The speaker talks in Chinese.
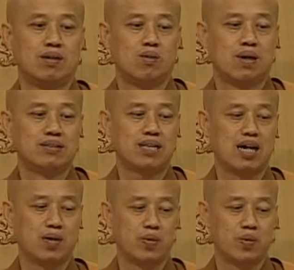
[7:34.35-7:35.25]
晚
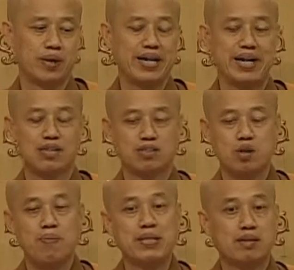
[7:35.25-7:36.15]
上回来的时
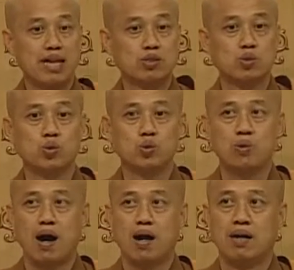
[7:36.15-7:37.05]
候碰到他叔叔
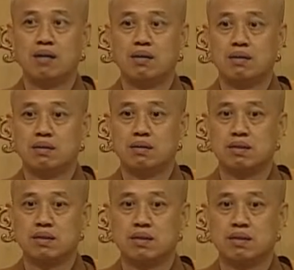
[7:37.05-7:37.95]

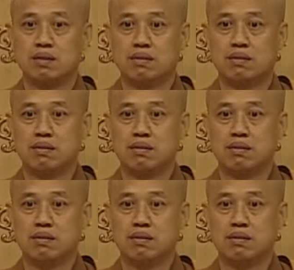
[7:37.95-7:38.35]
啊：“